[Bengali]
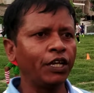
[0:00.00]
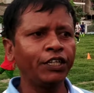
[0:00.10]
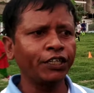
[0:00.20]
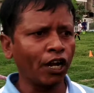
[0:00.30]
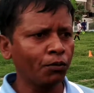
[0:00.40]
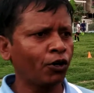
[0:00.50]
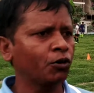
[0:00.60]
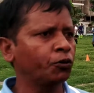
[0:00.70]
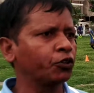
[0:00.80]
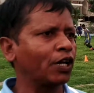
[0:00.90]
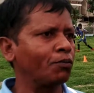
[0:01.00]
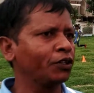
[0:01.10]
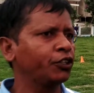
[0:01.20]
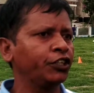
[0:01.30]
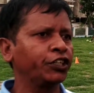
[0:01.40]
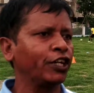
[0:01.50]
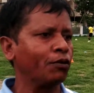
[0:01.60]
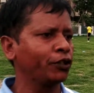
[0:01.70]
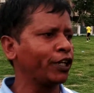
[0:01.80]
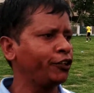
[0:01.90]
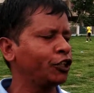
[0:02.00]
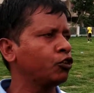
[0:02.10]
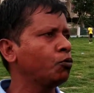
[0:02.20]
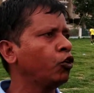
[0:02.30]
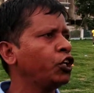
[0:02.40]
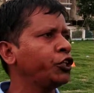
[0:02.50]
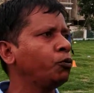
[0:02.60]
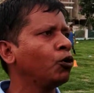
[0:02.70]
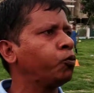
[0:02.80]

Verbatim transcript: এই যে টালবাহনের অবস্থা আমরা তো দেখছি আমরা চাই যে কোনো মূল্যে ইস্টবল